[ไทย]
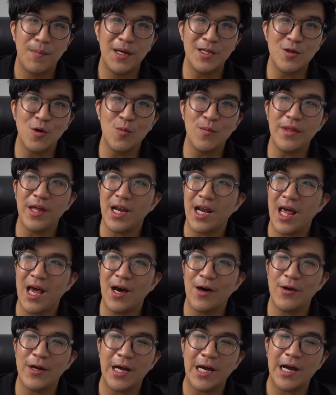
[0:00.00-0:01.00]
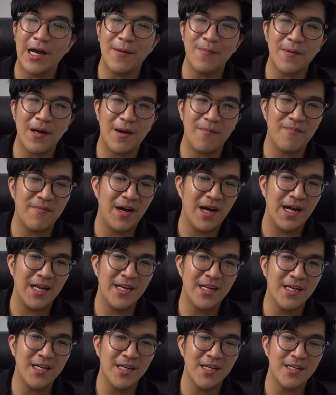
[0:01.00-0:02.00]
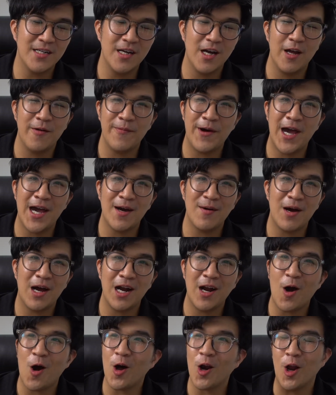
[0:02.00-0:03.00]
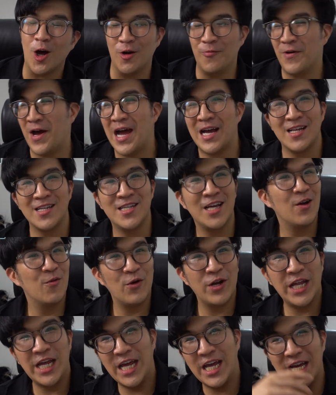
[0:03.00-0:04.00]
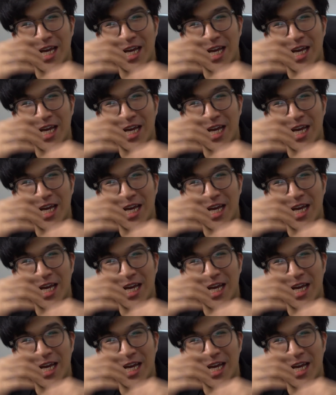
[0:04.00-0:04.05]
ประชุมเสร็จแล้วนะครับกลับมานี่คือเหนื่อยมากข้างนอกร้อนมากจริงๆวันนี้